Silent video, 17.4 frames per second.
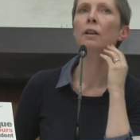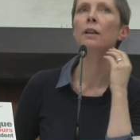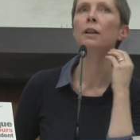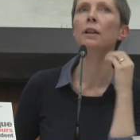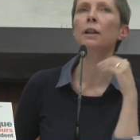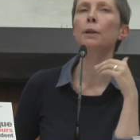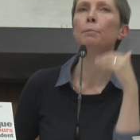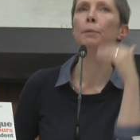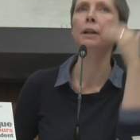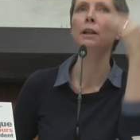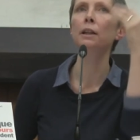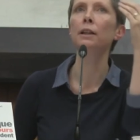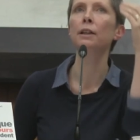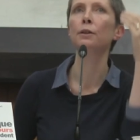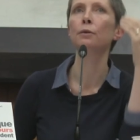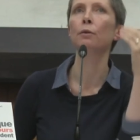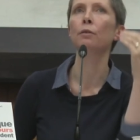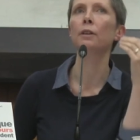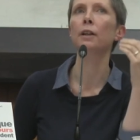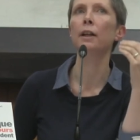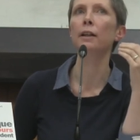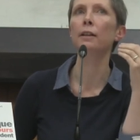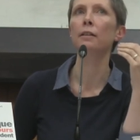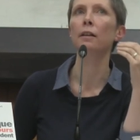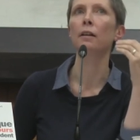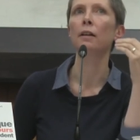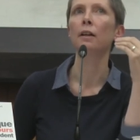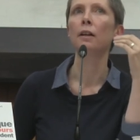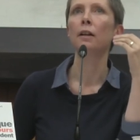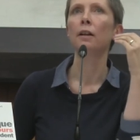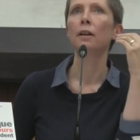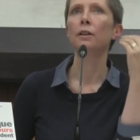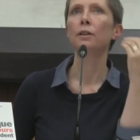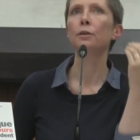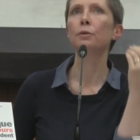C'est-à-dire les pays qui sont en tête
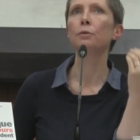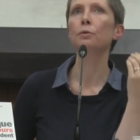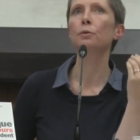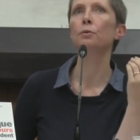sont